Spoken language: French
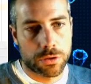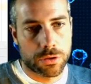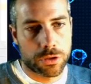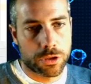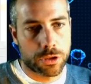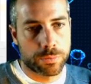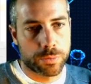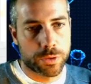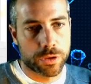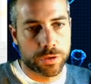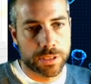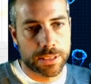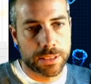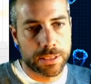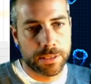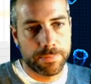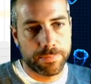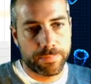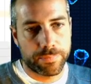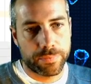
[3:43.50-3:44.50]
Comme ceci,
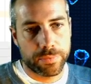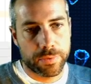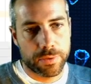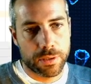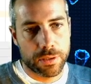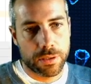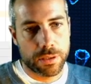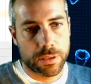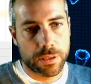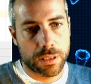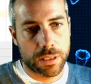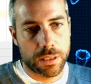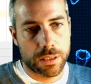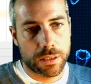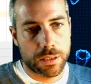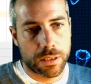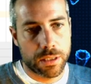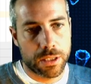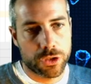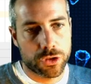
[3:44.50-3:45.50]

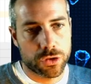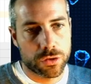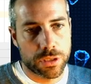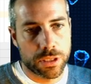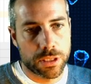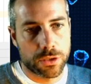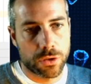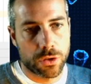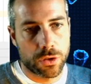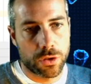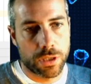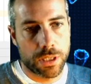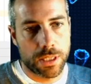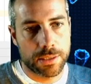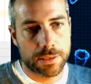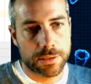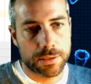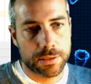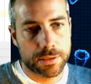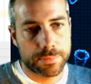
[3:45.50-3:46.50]
et je dis que le
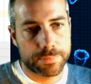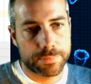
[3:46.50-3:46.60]
last